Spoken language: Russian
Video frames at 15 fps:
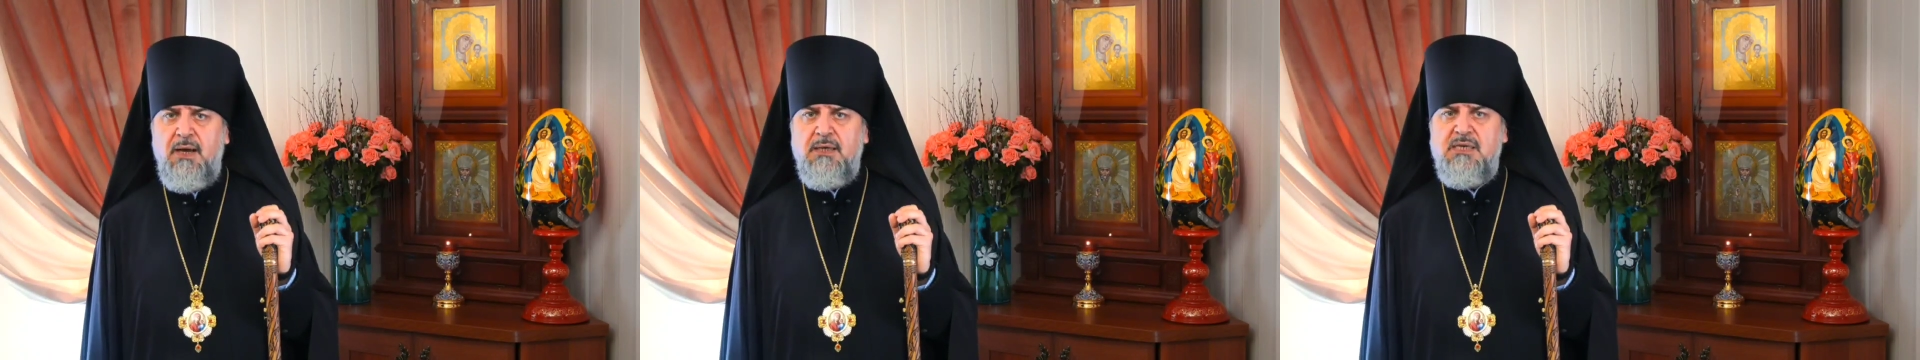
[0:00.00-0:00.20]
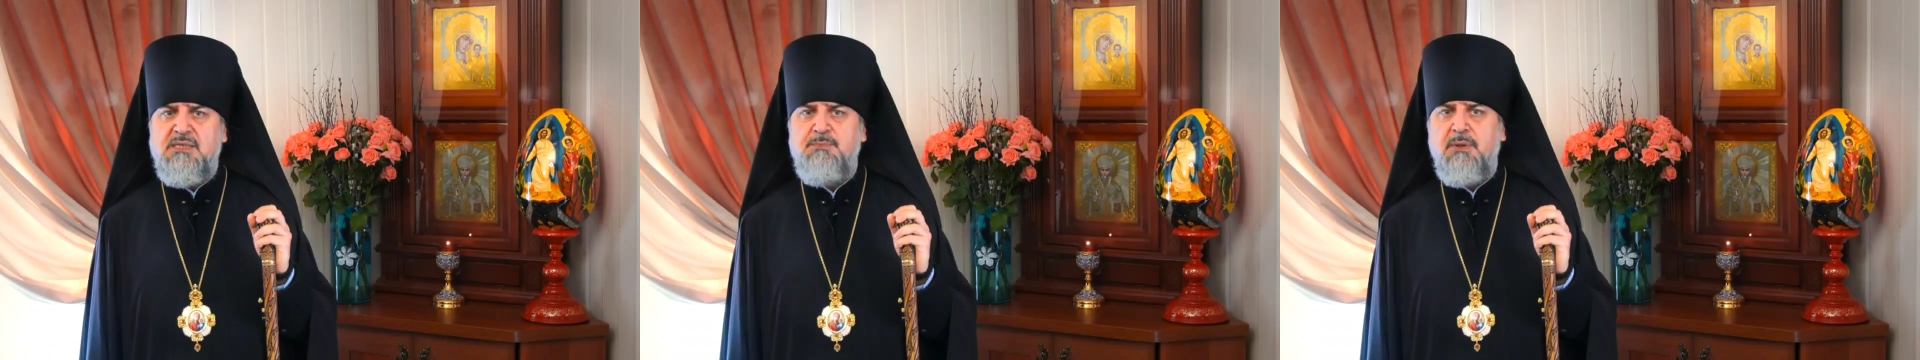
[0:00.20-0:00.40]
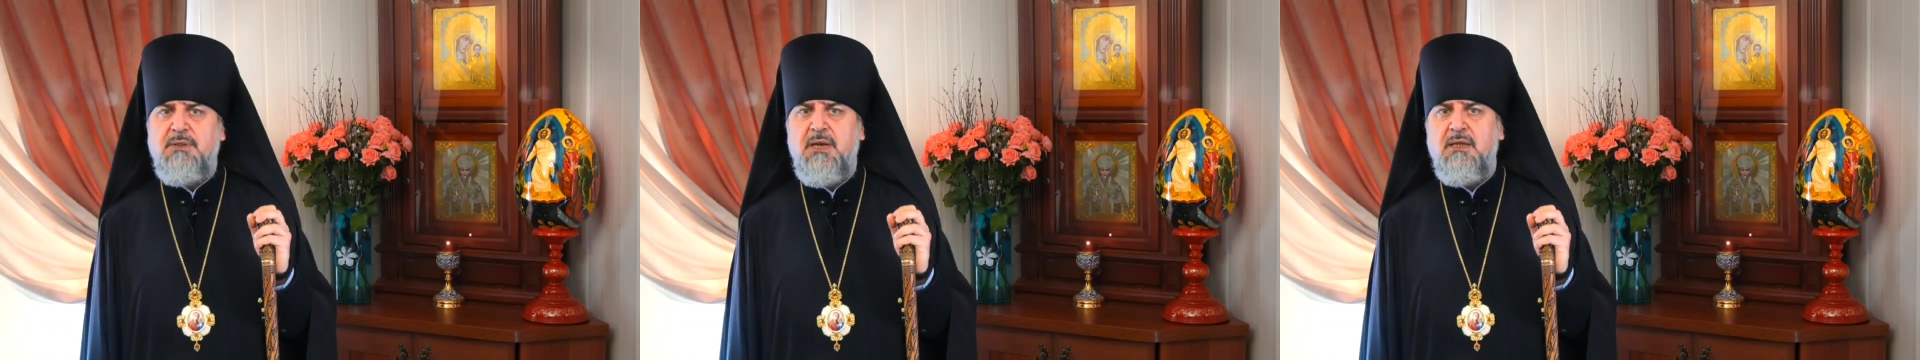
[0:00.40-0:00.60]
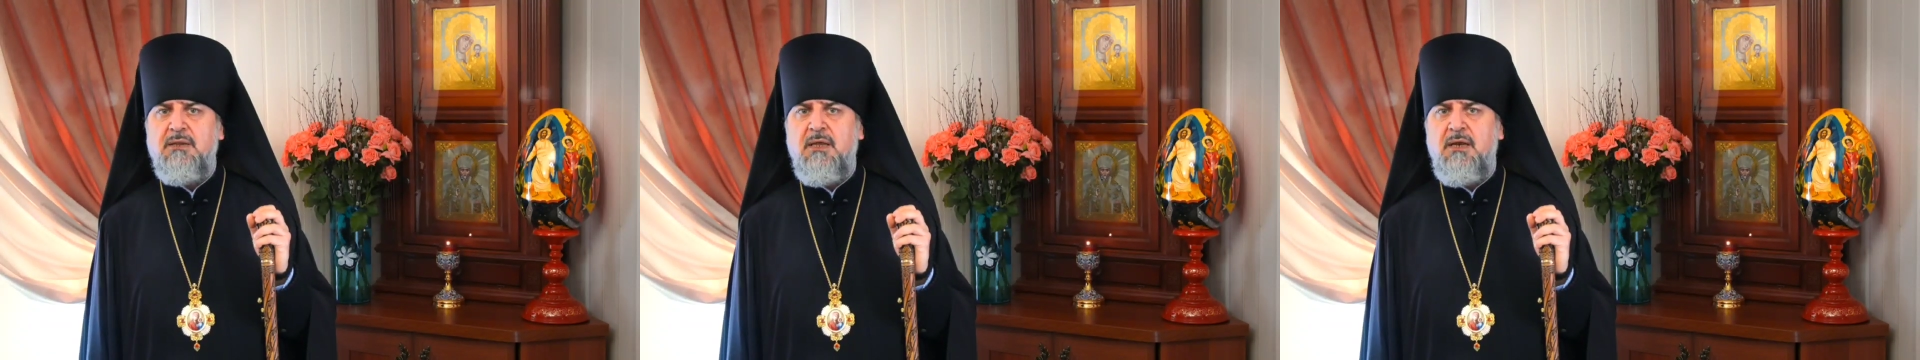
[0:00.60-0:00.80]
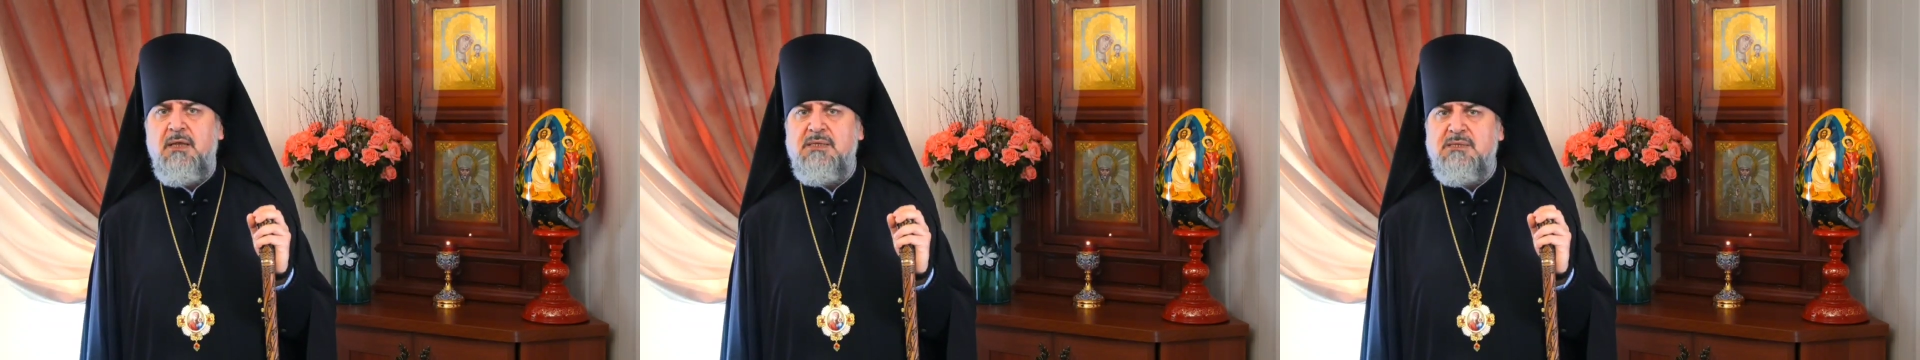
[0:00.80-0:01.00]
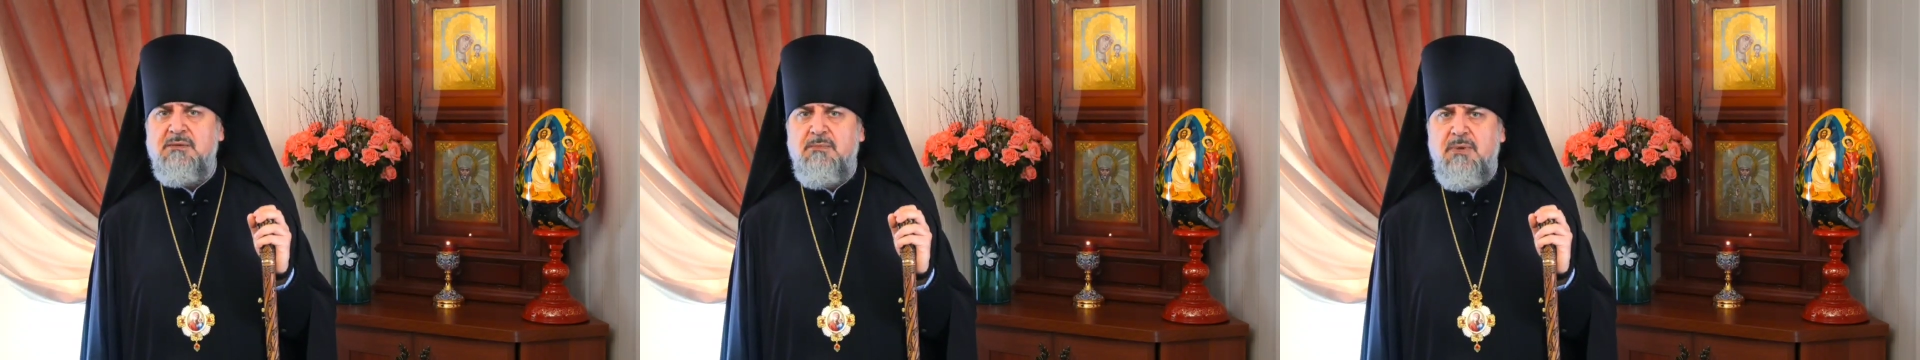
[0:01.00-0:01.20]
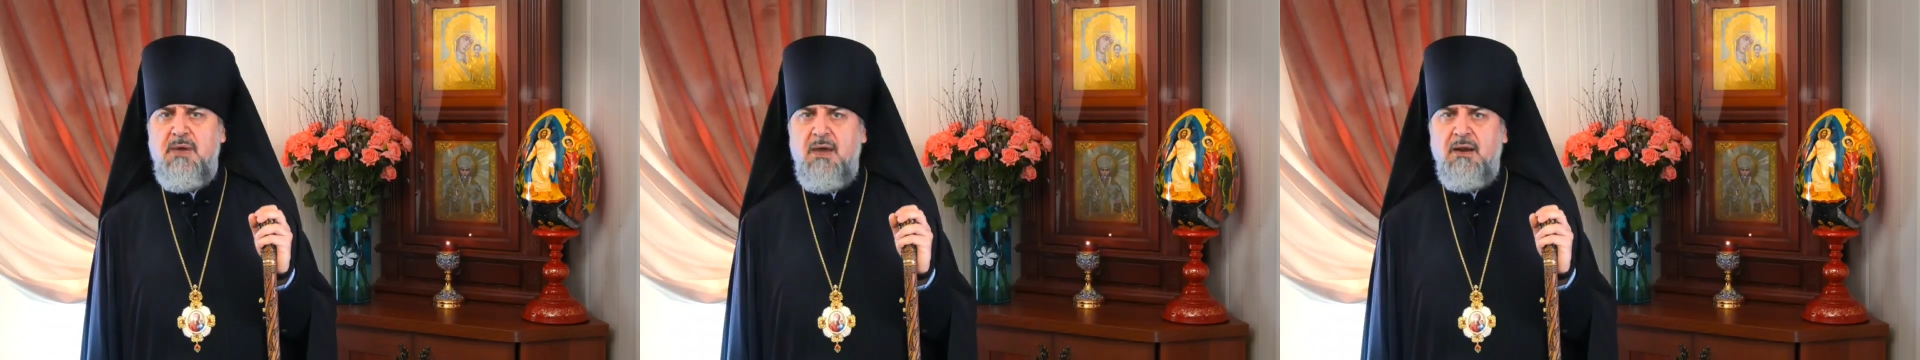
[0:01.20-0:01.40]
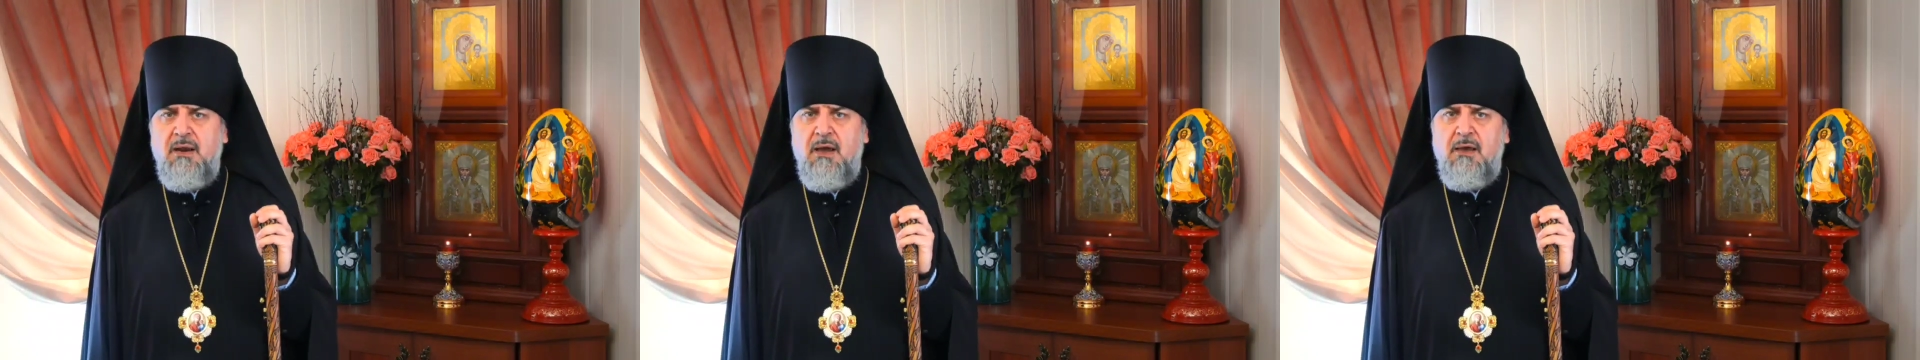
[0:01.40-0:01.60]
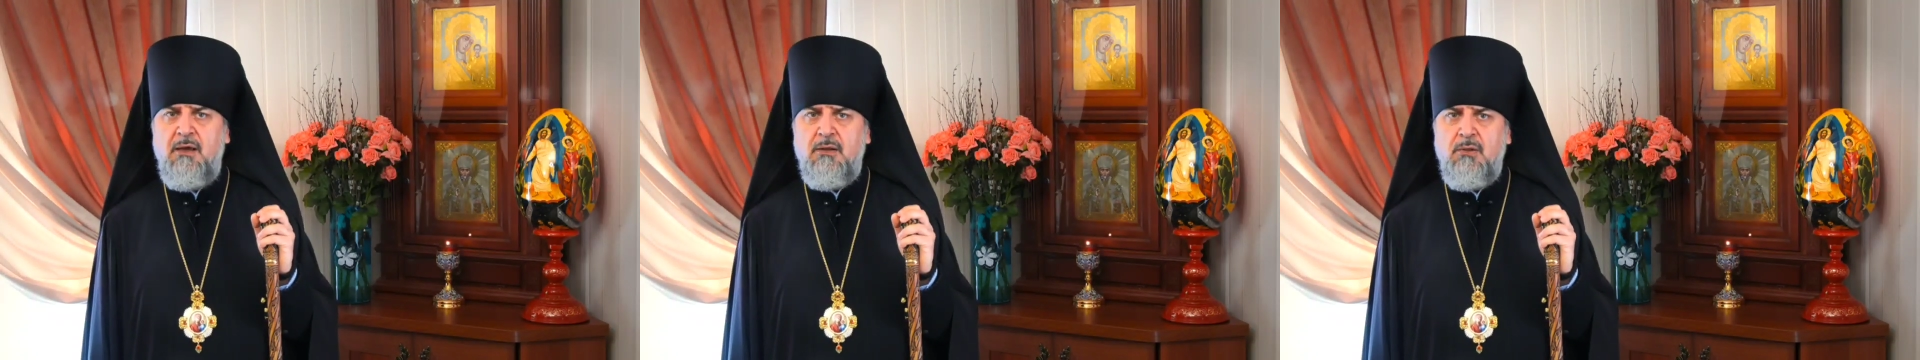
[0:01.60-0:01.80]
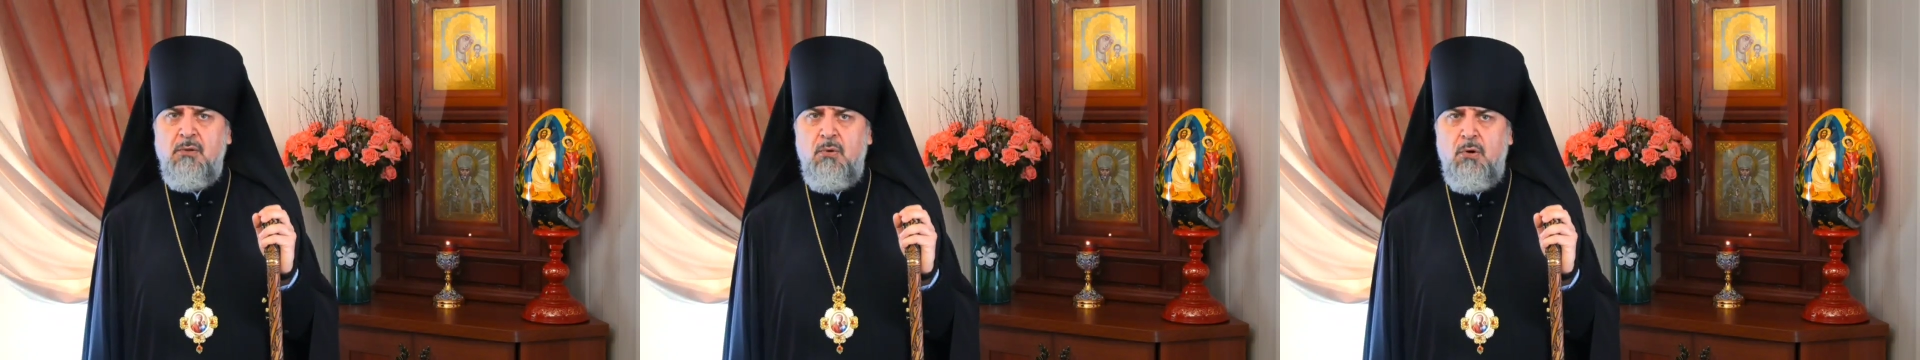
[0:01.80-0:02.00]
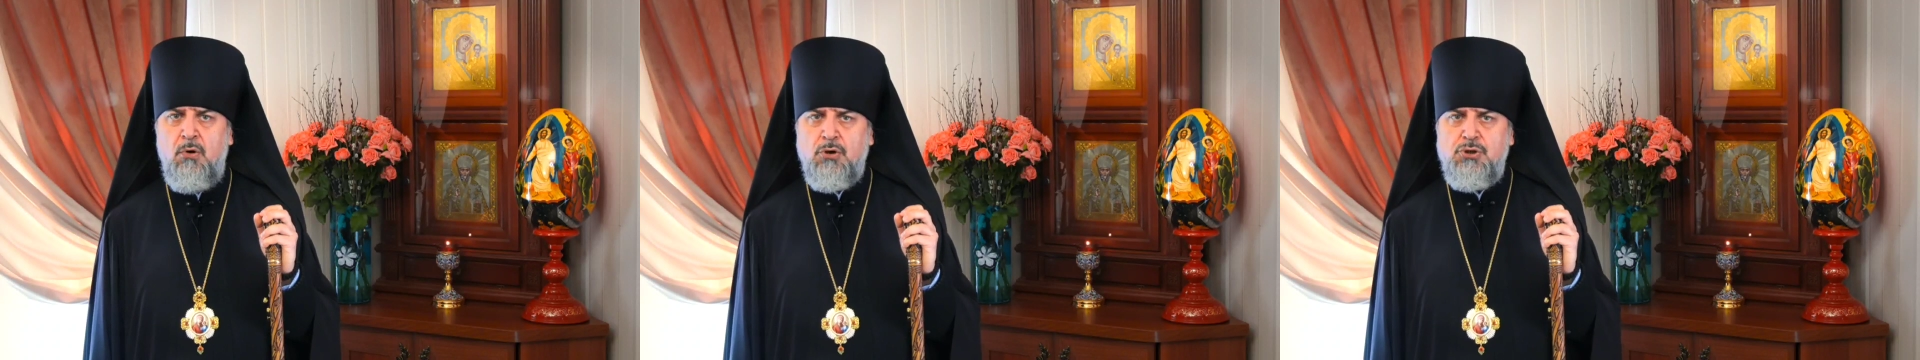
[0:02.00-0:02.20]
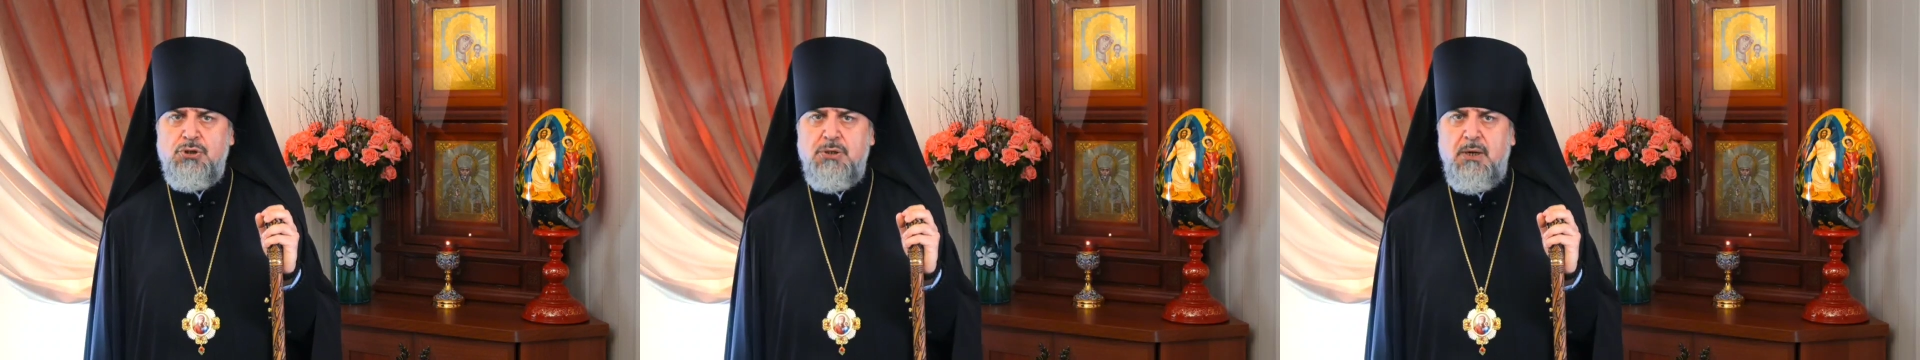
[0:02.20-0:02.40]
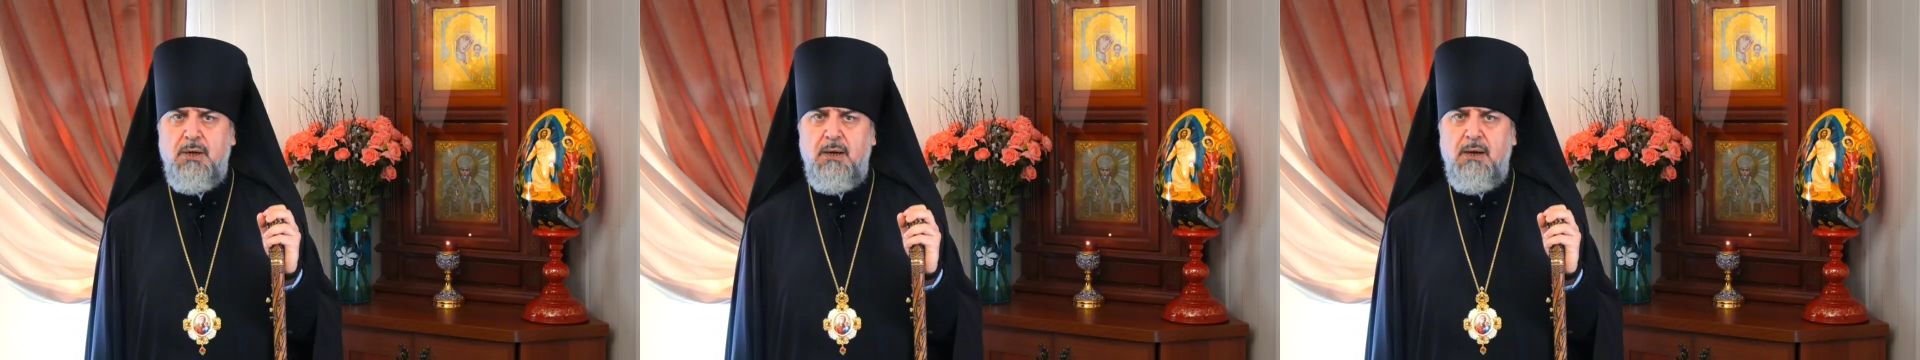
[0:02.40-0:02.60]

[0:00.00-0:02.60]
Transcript: несмотря на лицемерие и ложь,